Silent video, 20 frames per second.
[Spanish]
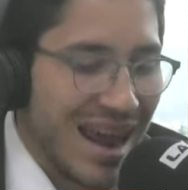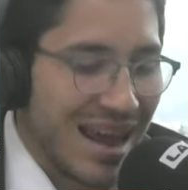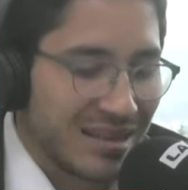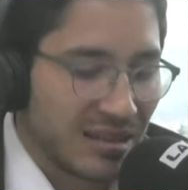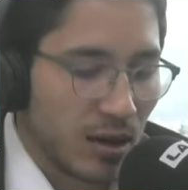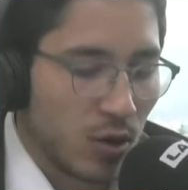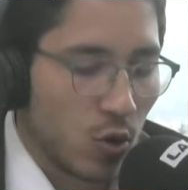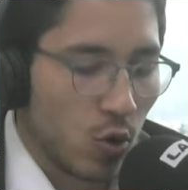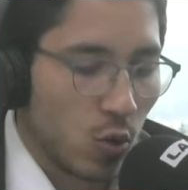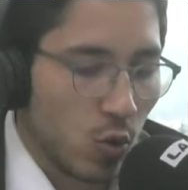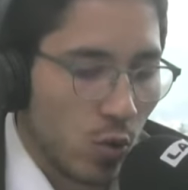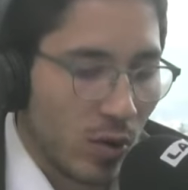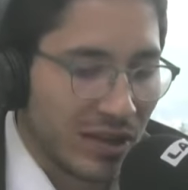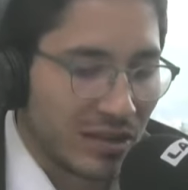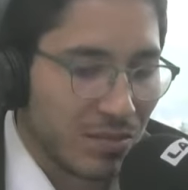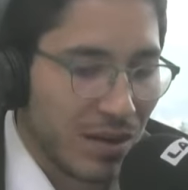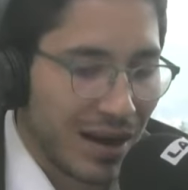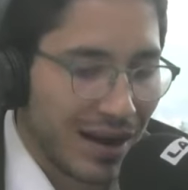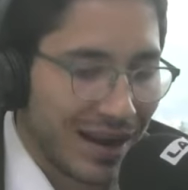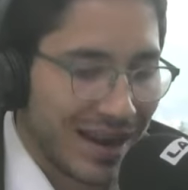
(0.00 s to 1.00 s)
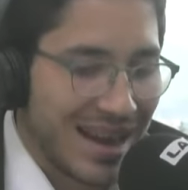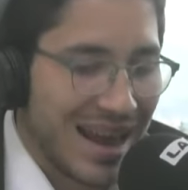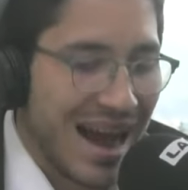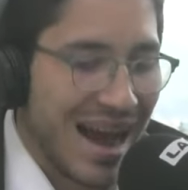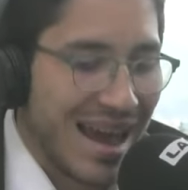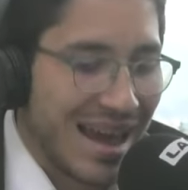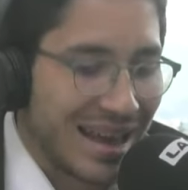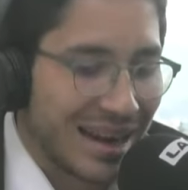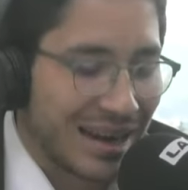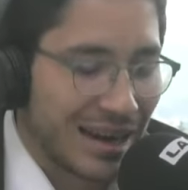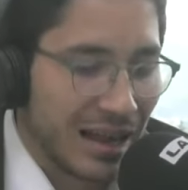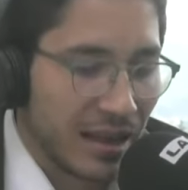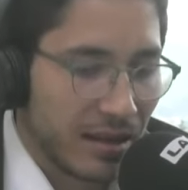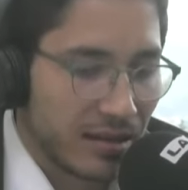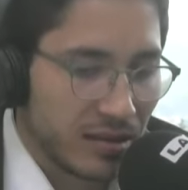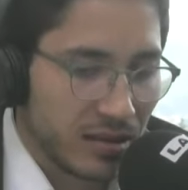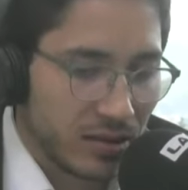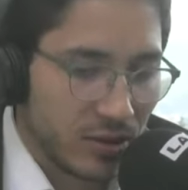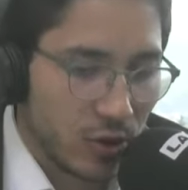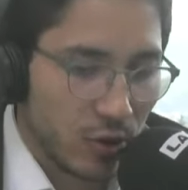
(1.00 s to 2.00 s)
ese conjuez va a recaer la
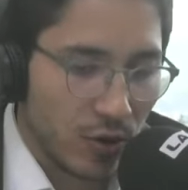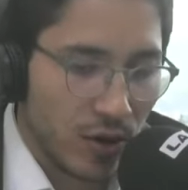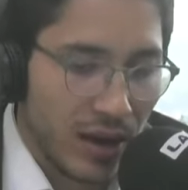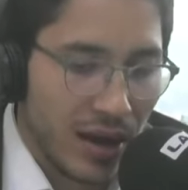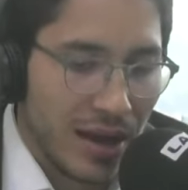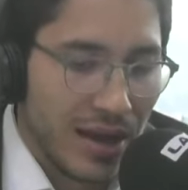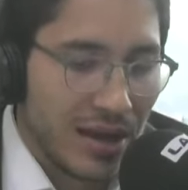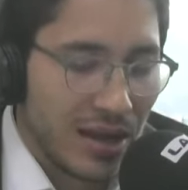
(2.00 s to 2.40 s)
decisión,